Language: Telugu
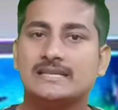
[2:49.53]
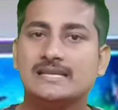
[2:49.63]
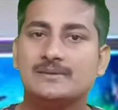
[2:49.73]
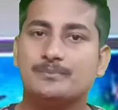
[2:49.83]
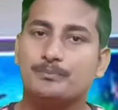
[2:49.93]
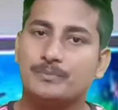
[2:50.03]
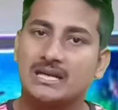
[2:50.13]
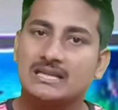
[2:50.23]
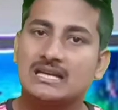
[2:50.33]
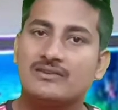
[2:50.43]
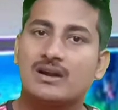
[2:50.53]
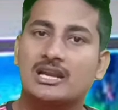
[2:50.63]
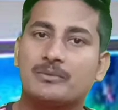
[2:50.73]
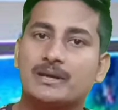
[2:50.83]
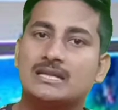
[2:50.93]
ఈ మిగతా
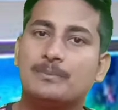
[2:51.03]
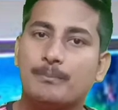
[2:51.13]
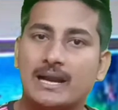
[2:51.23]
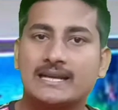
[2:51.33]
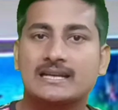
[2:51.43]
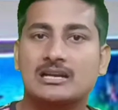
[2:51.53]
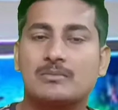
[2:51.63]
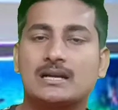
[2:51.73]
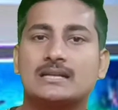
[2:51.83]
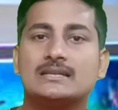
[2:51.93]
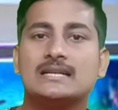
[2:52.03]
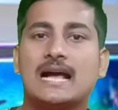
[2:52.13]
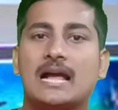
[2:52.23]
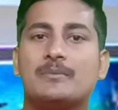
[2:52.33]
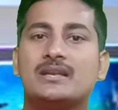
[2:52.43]
వాటి మీద బెటర్ అనమాట
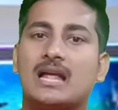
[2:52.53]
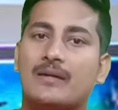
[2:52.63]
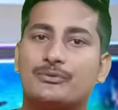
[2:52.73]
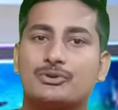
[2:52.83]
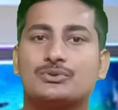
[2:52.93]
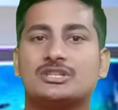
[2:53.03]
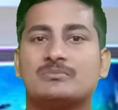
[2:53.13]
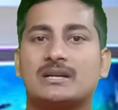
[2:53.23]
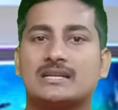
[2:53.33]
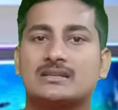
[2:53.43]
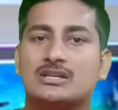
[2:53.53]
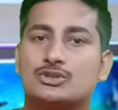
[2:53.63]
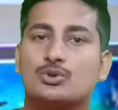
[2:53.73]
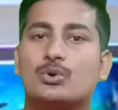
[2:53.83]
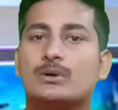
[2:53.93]
ఐ మీన్ ఎంతో కొంత బెటర్
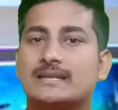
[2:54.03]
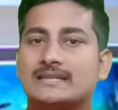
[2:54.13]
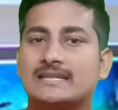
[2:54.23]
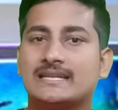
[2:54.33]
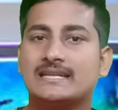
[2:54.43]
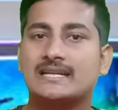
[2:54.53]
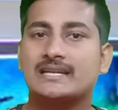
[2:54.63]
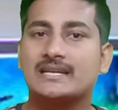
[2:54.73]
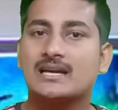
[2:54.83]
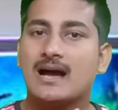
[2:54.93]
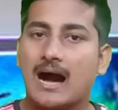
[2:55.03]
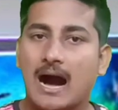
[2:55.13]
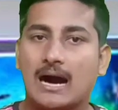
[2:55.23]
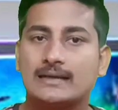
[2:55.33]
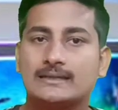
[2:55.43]
సో ఇదేంటి అంటే
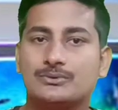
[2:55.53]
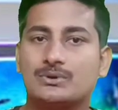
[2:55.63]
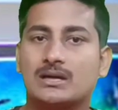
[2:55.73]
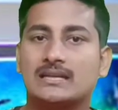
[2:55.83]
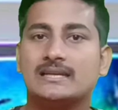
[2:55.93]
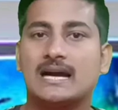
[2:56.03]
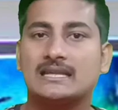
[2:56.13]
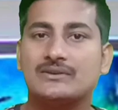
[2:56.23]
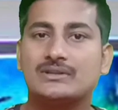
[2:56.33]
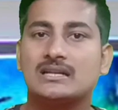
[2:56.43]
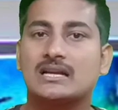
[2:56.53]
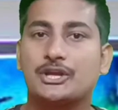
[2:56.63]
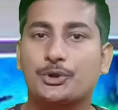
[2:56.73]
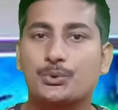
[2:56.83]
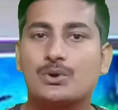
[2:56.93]
హార్డ్ ఉండాలి అదేవిధంగా
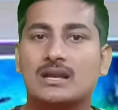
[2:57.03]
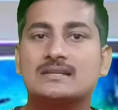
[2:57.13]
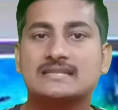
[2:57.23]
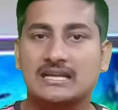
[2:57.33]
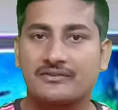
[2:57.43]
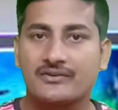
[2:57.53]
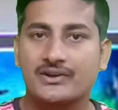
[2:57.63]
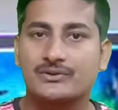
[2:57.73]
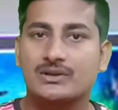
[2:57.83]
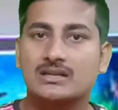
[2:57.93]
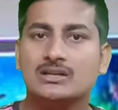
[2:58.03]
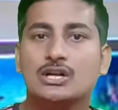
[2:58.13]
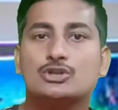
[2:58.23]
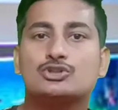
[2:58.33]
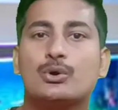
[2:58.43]
ఎక్కువ కాలం సర్వైవ్ అయి ఉండాలి
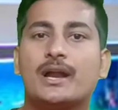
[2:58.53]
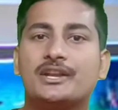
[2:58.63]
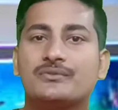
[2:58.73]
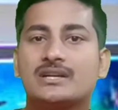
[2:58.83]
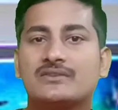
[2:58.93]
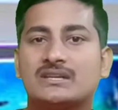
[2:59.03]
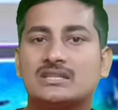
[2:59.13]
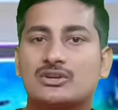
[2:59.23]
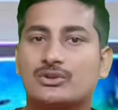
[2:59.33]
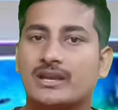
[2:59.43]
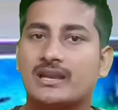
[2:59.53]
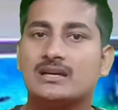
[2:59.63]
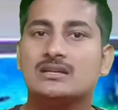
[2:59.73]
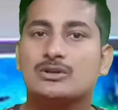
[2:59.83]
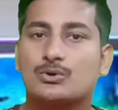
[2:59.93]
సో ఎటువంటి
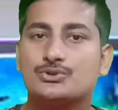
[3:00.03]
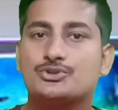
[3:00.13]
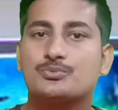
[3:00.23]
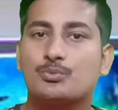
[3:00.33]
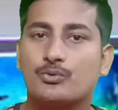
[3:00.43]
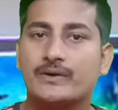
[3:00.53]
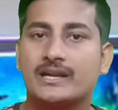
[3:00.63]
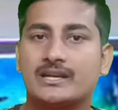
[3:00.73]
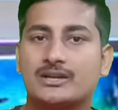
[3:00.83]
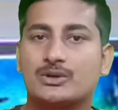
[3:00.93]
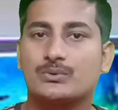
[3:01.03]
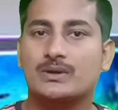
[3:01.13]
వెదర్లోనైనా కొంచెం మూవ్ అయ్యేటట్లు